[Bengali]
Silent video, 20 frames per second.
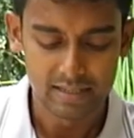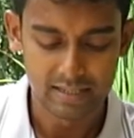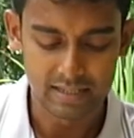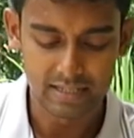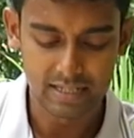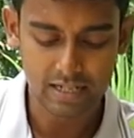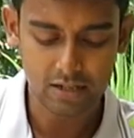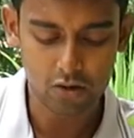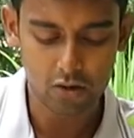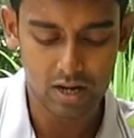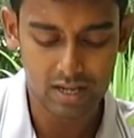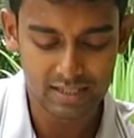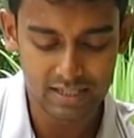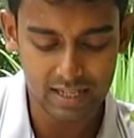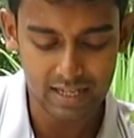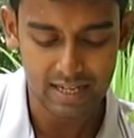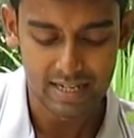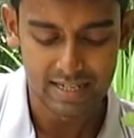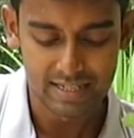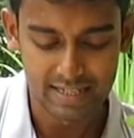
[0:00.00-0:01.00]
যে শিকড়
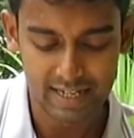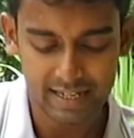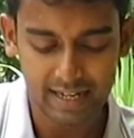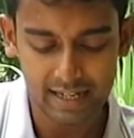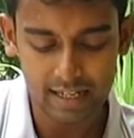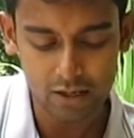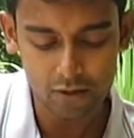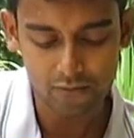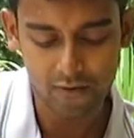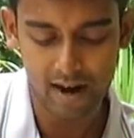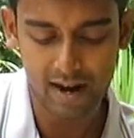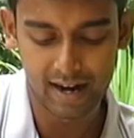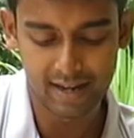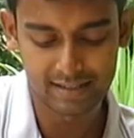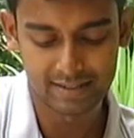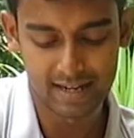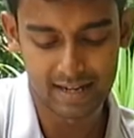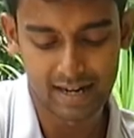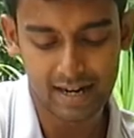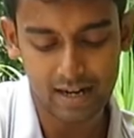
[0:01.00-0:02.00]
আছে সেখানেও
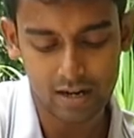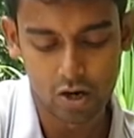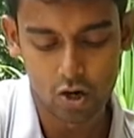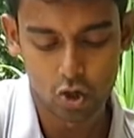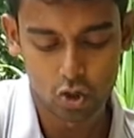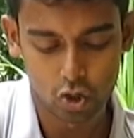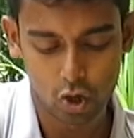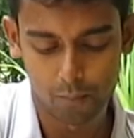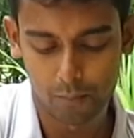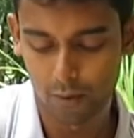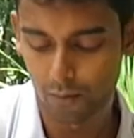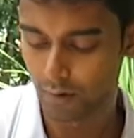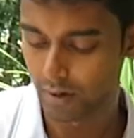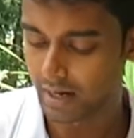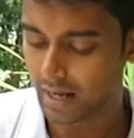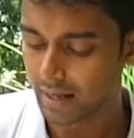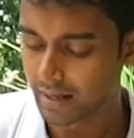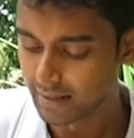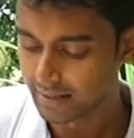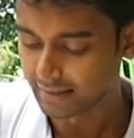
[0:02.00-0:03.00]
ফাঙ্গাস লাগার
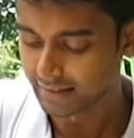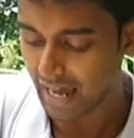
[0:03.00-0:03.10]
সম্ভাবনা